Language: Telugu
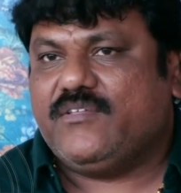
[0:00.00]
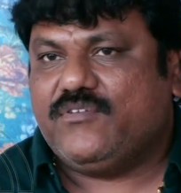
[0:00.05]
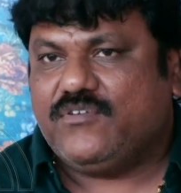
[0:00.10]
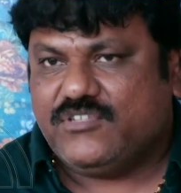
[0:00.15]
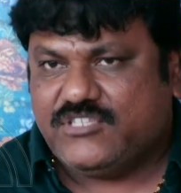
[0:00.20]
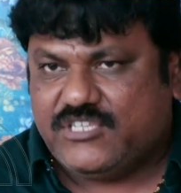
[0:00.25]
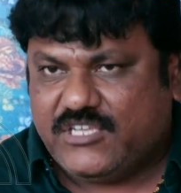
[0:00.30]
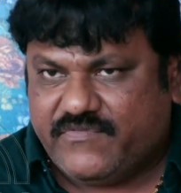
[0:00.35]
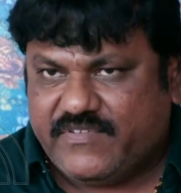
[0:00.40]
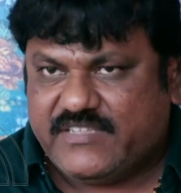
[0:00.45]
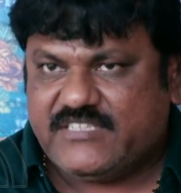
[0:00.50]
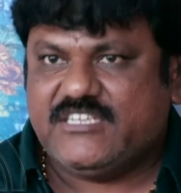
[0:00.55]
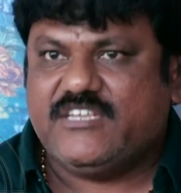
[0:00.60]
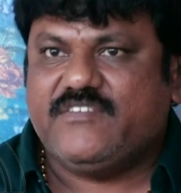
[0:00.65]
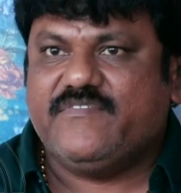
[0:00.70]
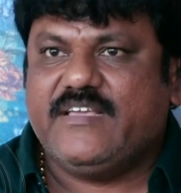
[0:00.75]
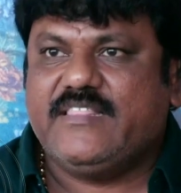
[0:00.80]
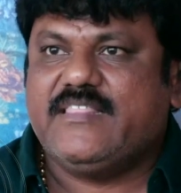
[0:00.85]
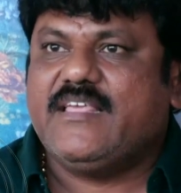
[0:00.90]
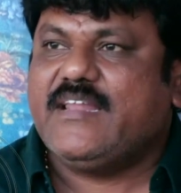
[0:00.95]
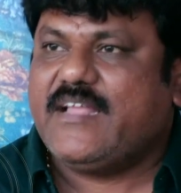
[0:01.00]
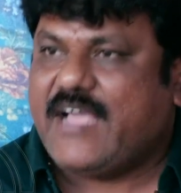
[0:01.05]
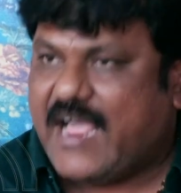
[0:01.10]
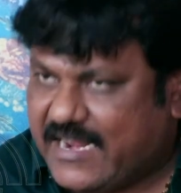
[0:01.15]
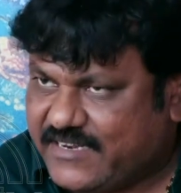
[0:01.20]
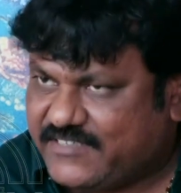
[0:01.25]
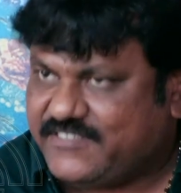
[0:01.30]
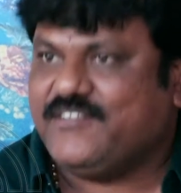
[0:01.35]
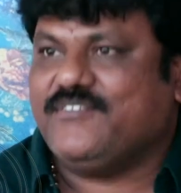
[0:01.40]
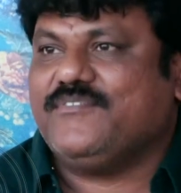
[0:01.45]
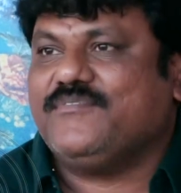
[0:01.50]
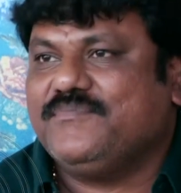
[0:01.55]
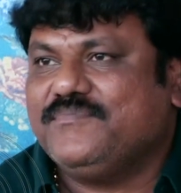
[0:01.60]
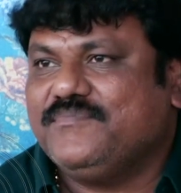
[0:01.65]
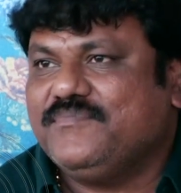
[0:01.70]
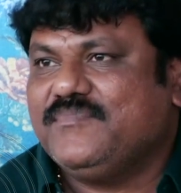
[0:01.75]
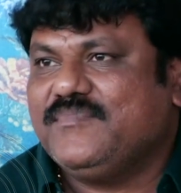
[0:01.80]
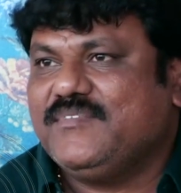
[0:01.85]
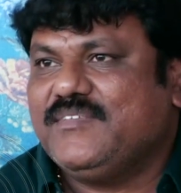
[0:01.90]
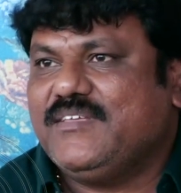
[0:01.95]
ఈరోజు ఈ విజయమే దానికి ఆన్సర్
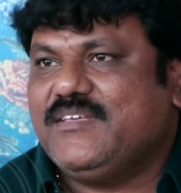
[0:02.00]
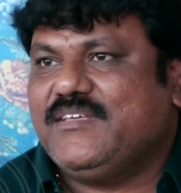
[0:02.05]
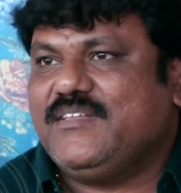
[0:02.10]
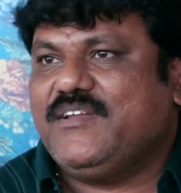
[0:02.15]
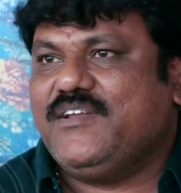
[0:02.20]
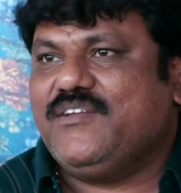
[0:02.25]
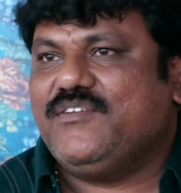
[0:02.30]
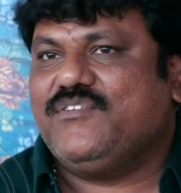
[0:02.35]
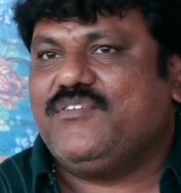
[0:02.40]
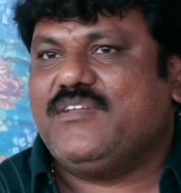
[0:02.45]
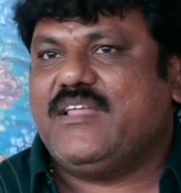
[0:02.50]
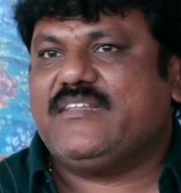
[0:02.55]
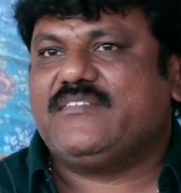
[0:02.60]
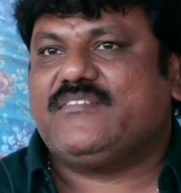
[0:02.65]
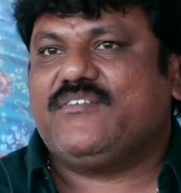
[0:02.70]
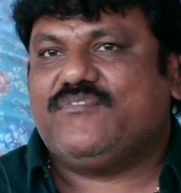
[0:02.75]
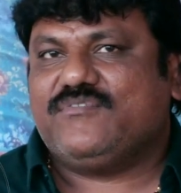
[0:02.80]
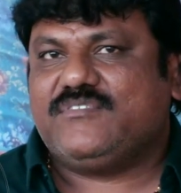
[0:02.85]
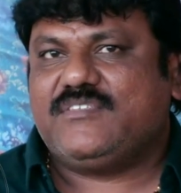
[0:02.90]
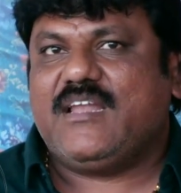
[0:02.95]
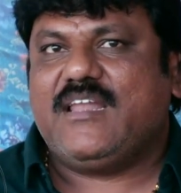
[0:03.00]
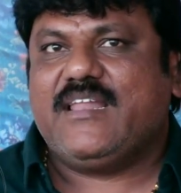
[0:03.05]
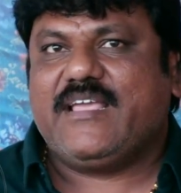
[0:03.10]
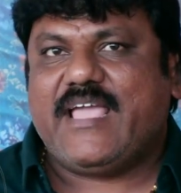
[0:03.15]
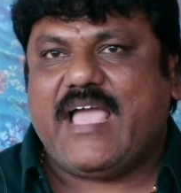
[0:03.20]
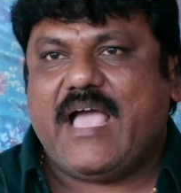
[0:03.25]
రెండున్నర సంవత్సరాల